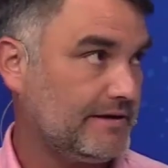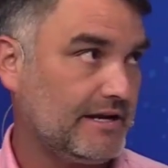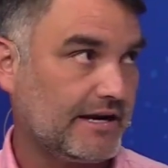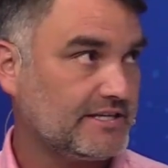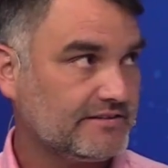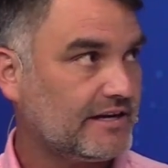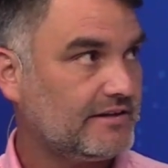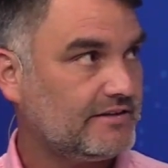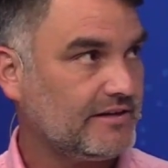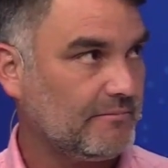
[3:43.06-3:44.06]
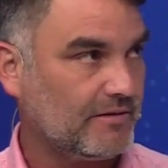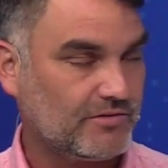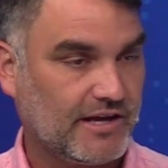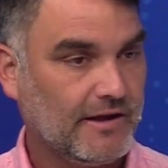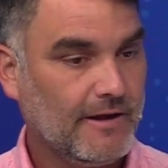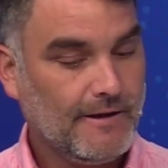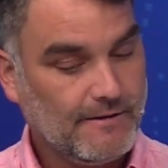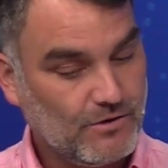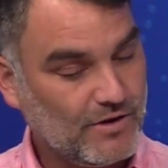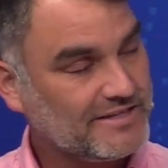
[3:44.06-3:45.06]
ir a rechazar en diciembre. O sea,
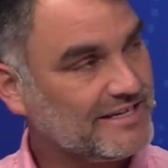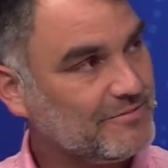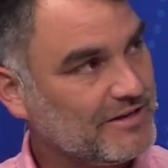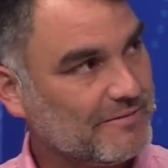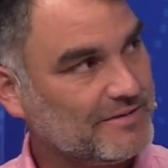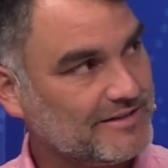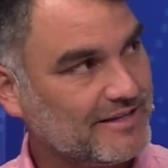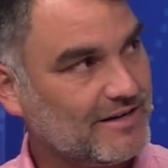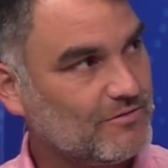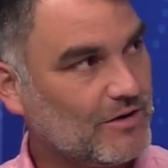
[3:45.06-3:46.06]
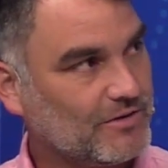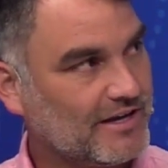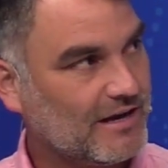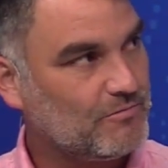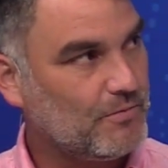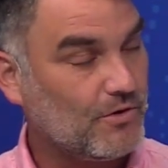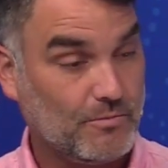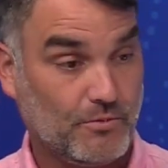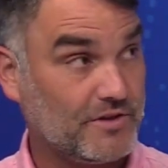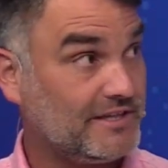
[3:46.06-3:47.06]
los extremos de repente están en una lógica un
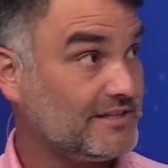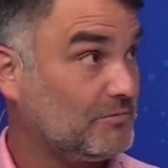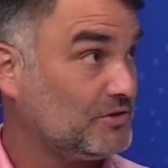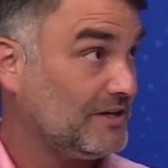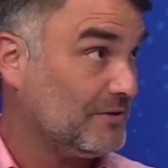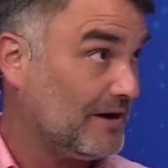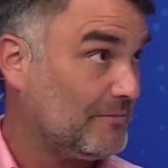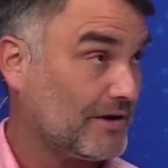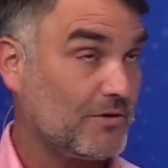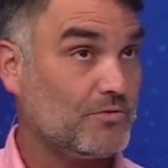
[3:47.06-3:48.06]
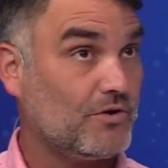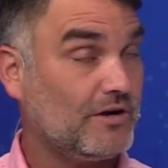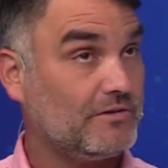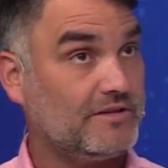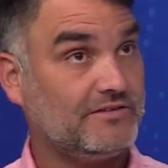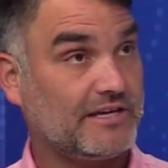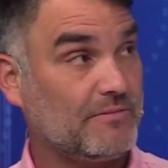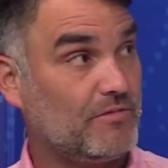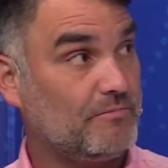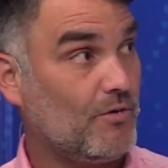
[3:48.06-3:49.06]
poco, por distintos motivos, ¿ah? porque algunos le dicen que
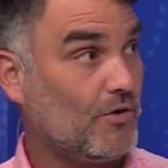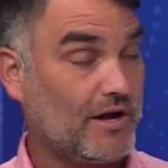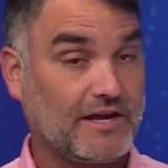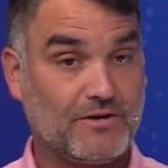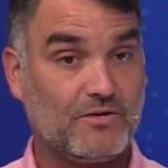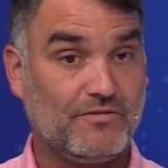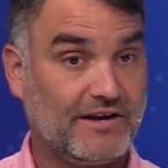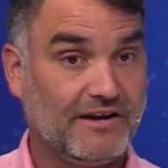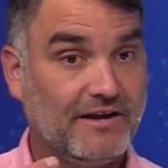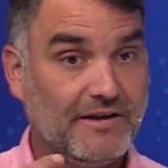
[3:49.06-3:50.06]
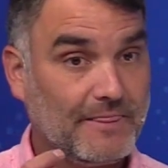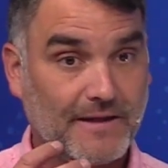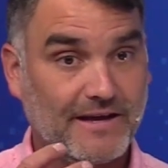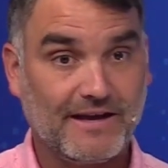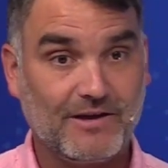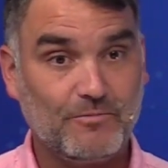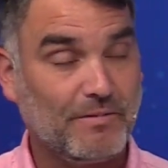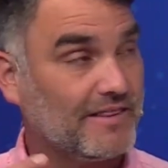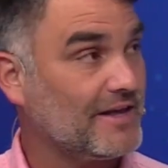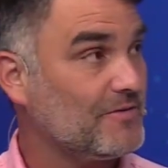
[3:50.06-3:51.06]
es muy poco y hay que volver eh, en un
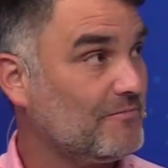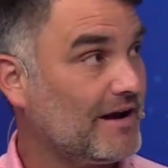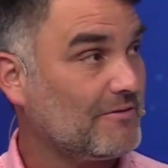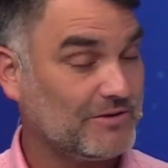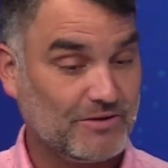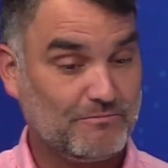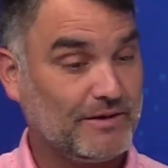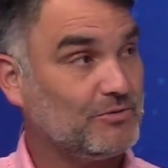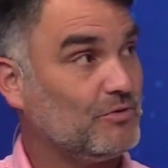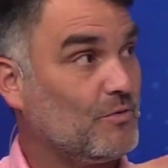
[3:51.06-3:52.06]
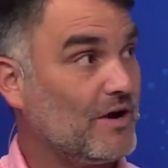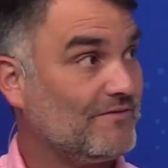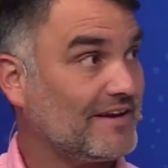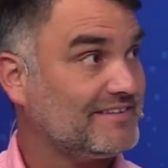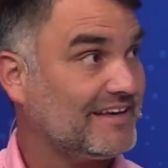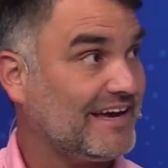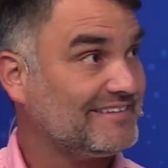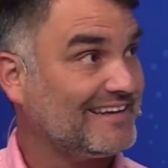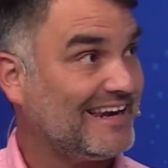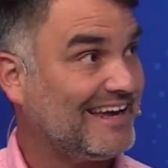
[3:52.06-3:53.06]
par de años más cuando el péndulo vuelva quizás
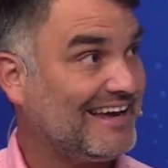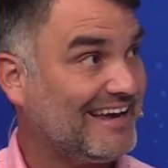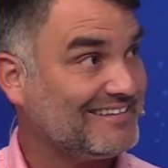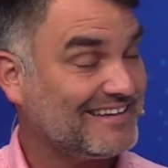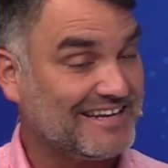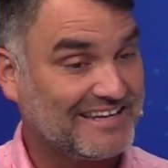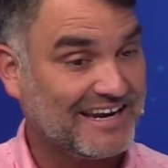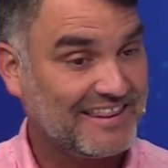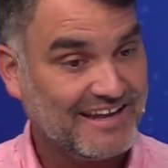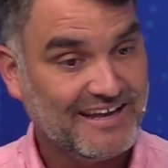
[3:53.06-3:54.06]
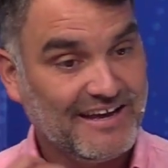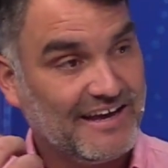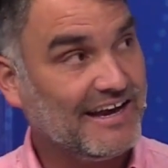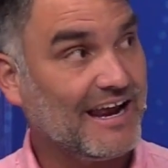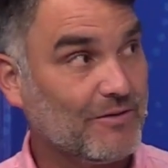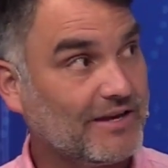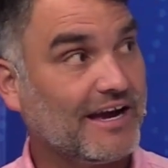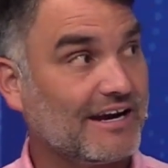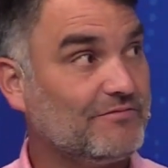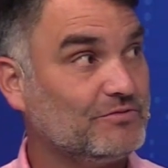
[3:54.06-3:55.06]
hacia la, hacia la izquierda, en la
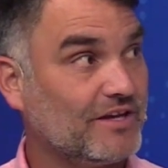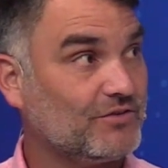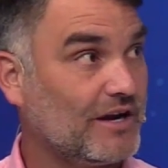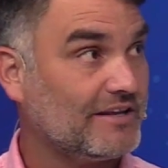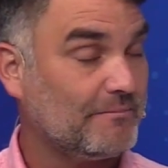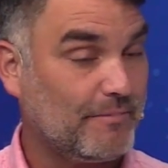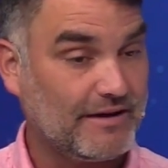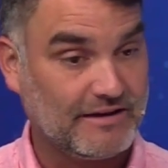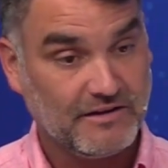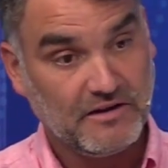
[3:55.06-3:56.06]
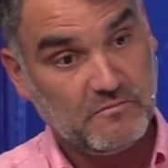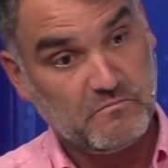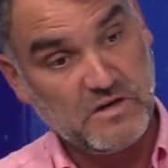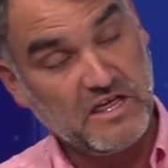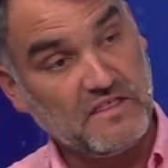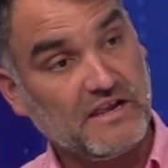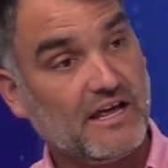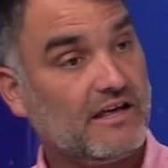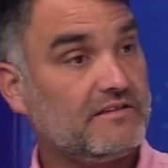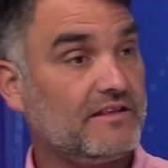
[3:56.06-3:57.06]
lógica refundacional del país. Y desde
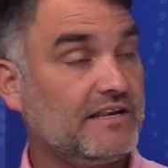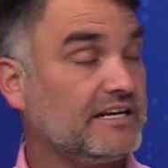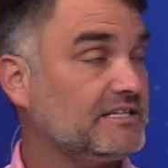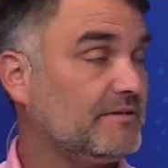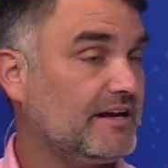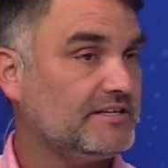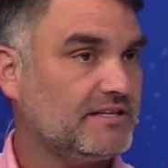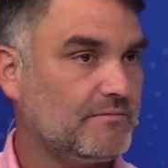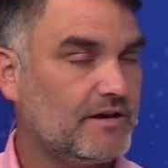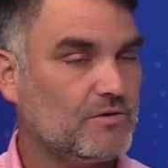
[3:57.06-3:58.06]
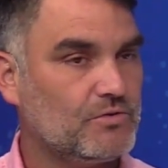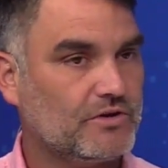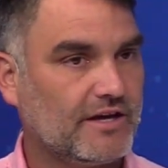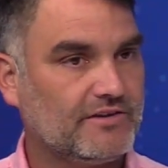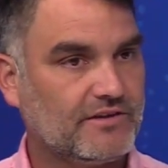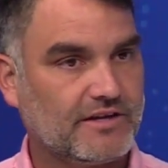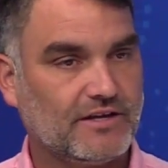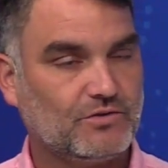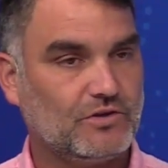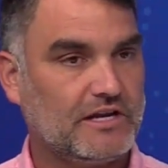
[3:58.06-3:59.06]
la, desde la extrema derecha también hay algunos que dicen que
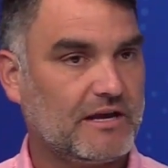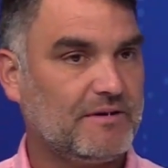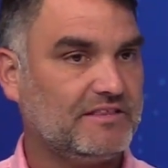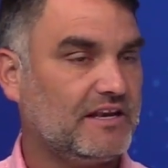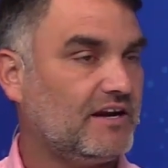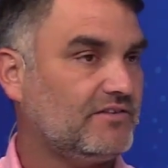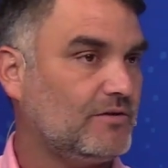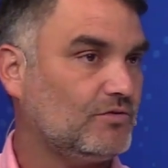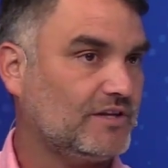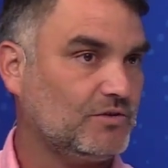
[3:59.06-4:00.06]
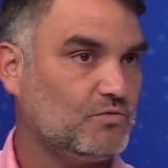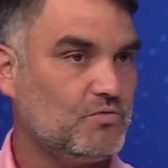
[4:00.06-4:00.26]
esto tiene que mantenerse en un statu